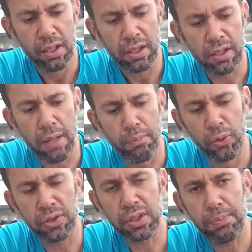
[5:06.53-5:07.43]
que tem
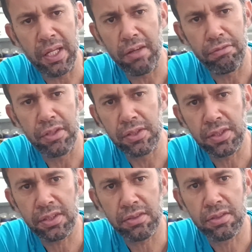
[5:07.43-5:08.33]
muitos
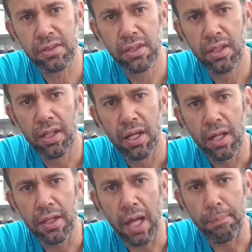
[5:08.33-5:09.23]
benefícios
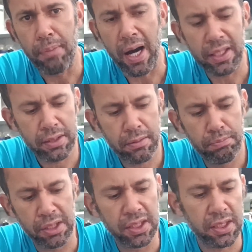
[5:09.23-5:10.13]
na parte
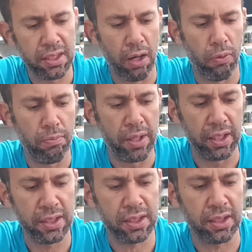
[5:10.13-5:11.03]
medicinal,
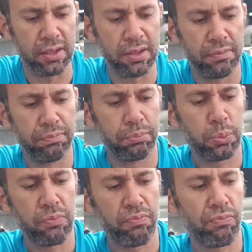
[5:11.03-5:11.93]
beleza, gente?
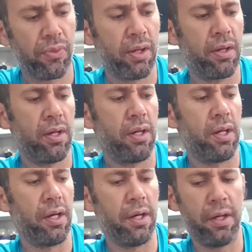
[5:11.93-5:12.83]

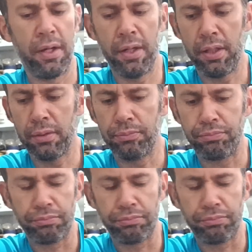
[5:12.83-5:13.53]
É...